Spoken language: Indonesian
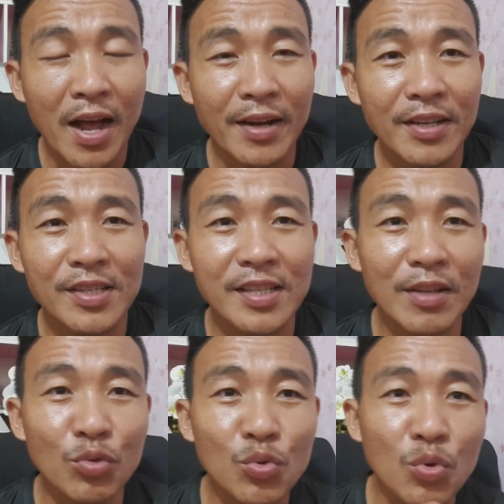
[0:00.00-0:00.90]
ada
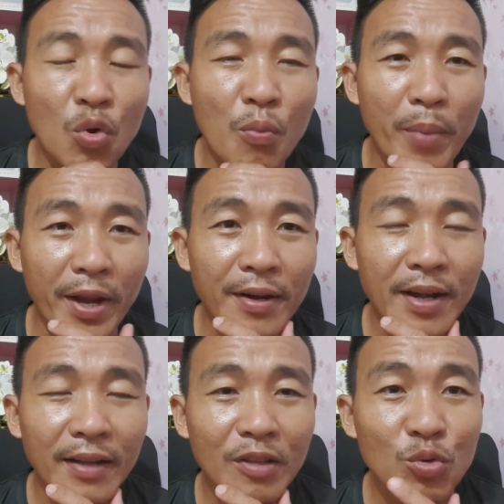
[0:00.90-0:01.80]
satu komen
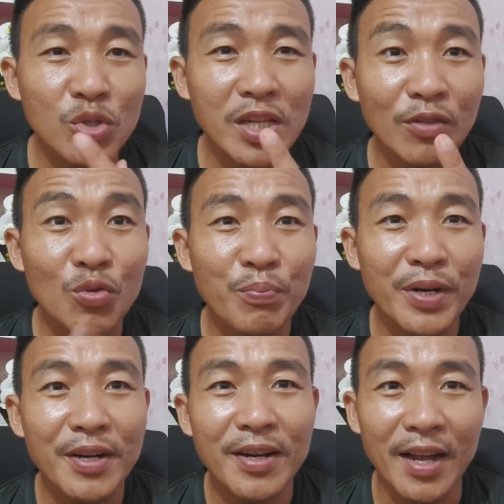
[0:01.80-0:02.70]
atau satu
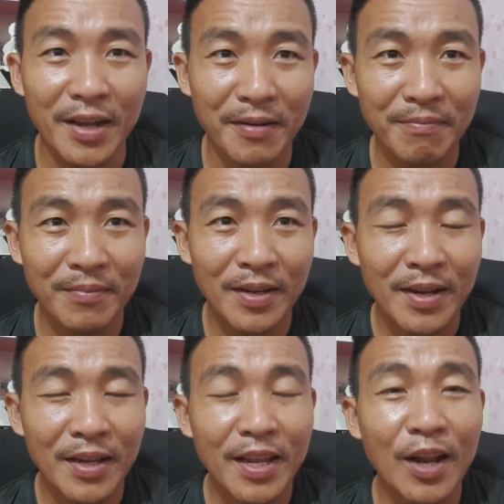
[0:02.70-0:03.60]
pendedahan
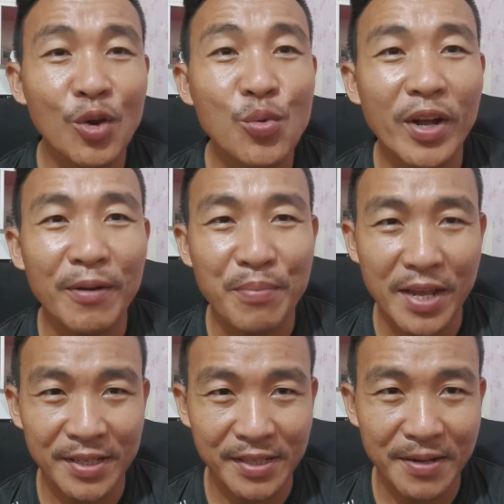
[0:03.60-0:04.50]
yang luar
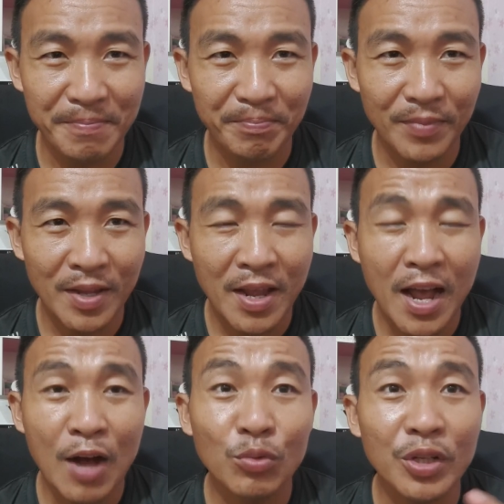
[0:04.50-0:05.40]
biasa.
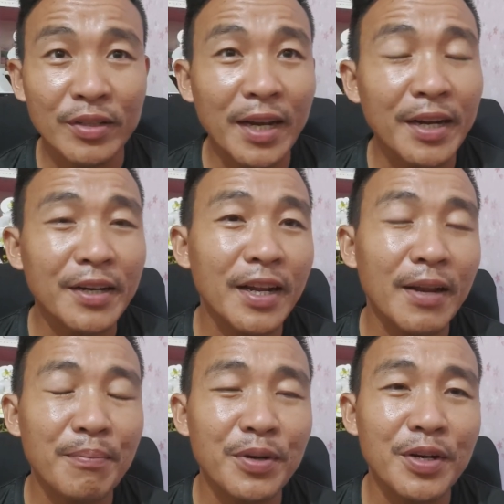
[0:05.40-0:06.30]
Aku tertarik
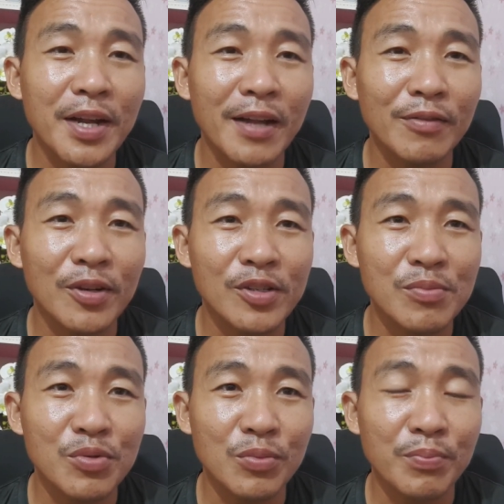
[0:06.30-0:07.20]
dengan pendedahan
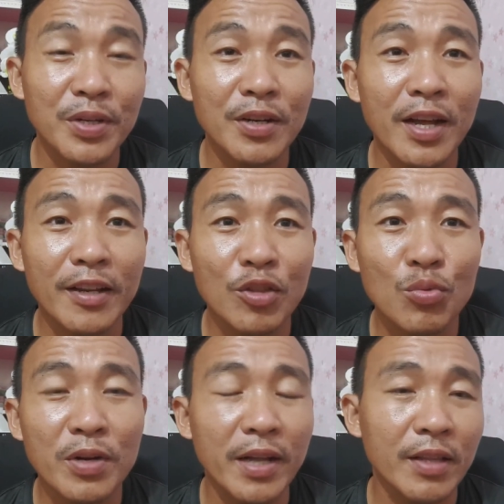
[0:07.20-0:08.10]
tersebut. Pendedahan itu
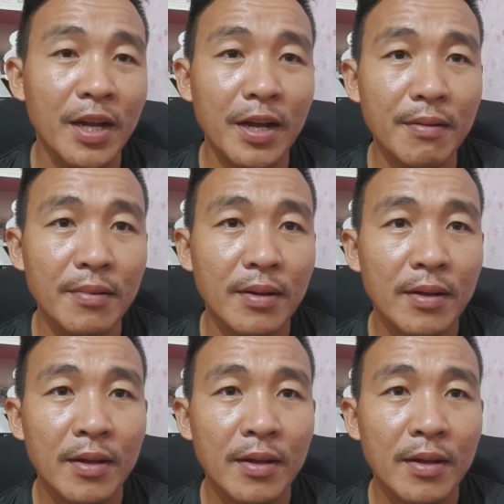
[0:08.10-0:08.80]
mengatakan,